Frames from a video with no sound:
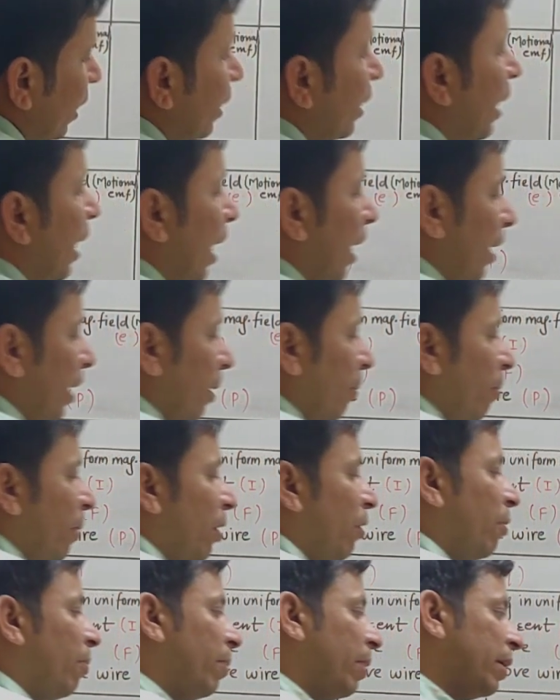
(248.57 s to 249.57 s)
यदि एन
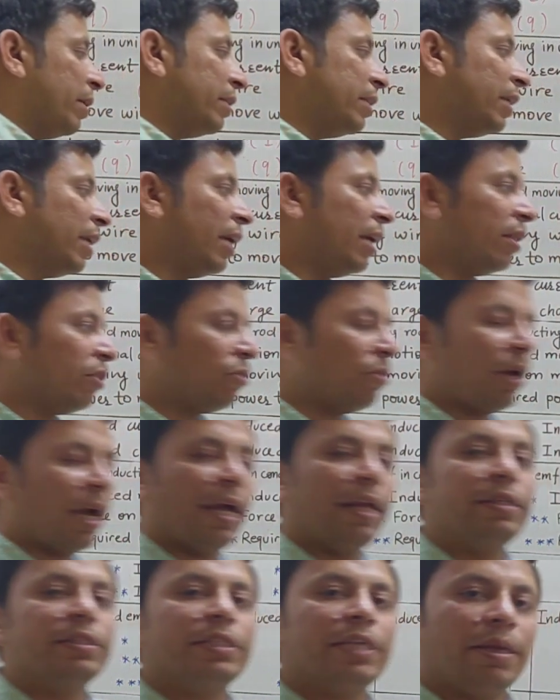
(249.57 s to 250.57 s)
नंबर ऑफ टर्म्स है तो
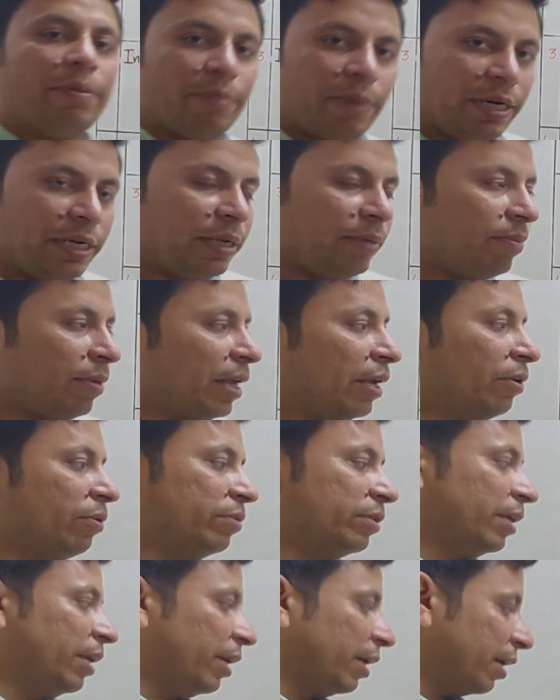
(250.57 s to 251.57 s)
एन से मल्टीप्लाई हो
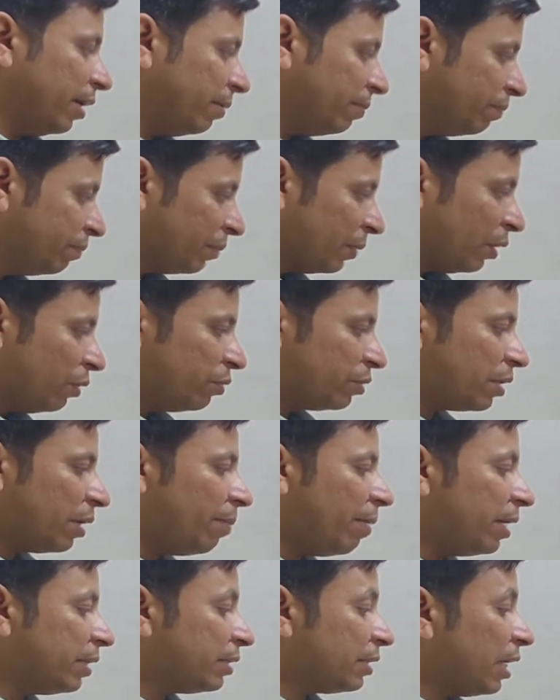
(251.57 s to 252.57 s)
जाएगा उसके
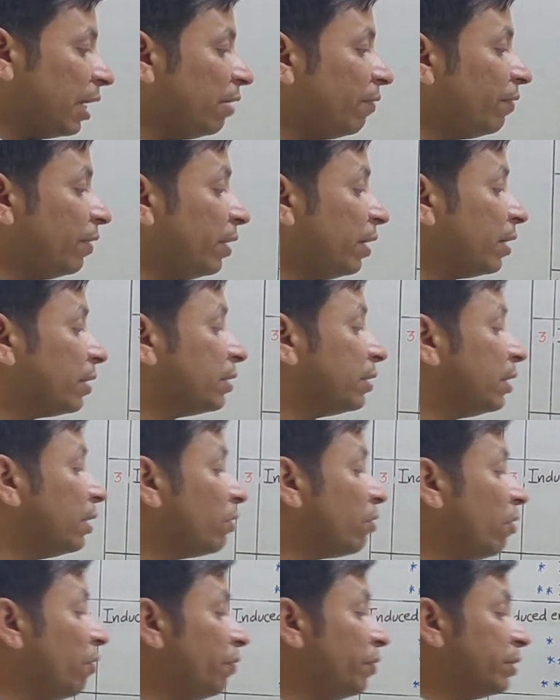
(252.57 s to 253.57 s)
बाद सेल्फ इंडक्शन
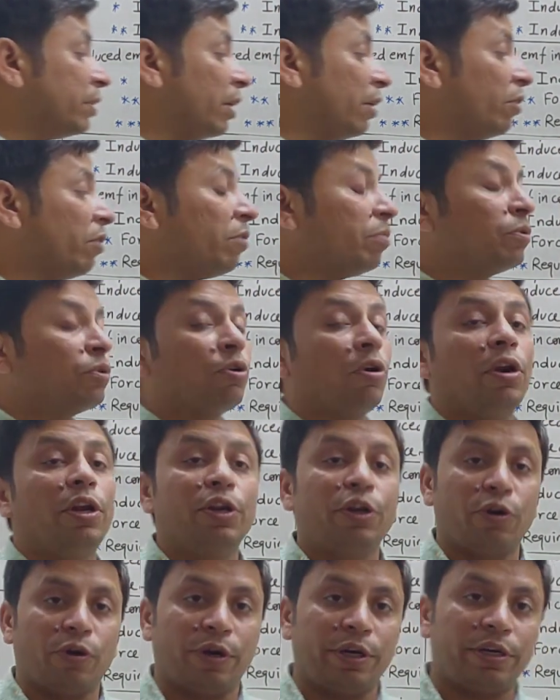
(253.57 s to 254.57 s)
कॉफिशेंट ऑफ
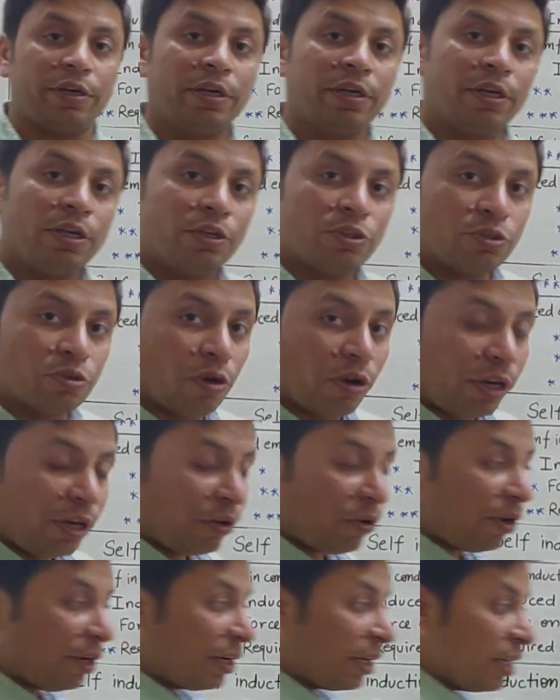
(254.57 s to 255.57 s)
सोलिनॉइड
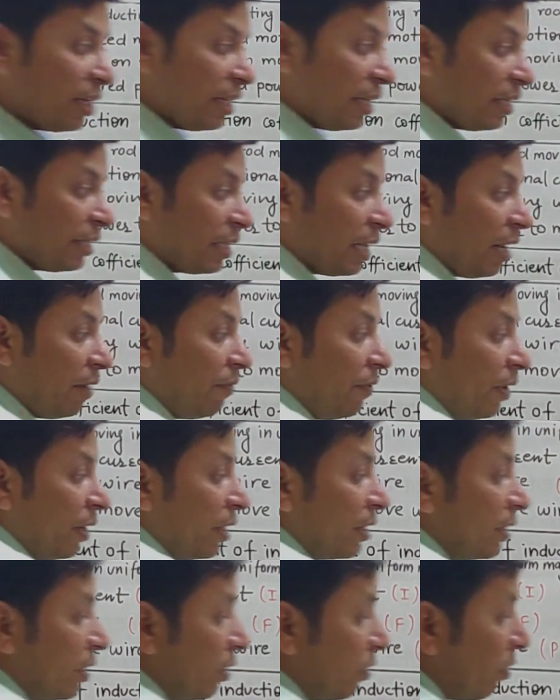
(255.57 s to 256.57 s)
सोलिनॉइड के लिए सेल्फ
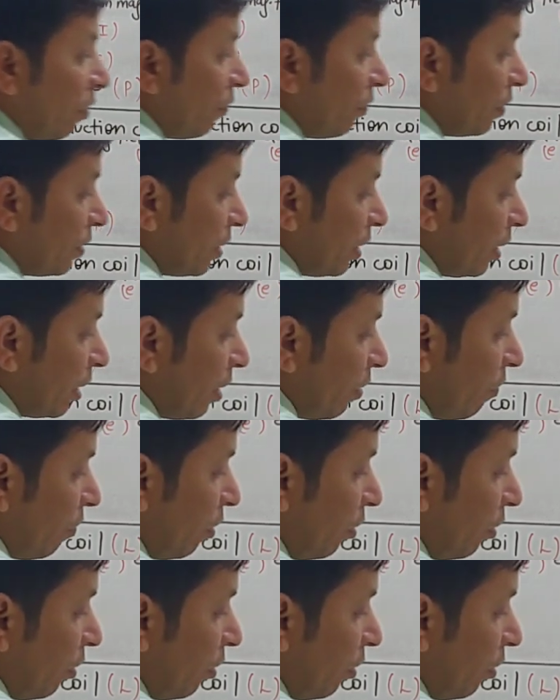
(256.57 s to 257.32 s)
इंडक्शन कॉफिशेंट का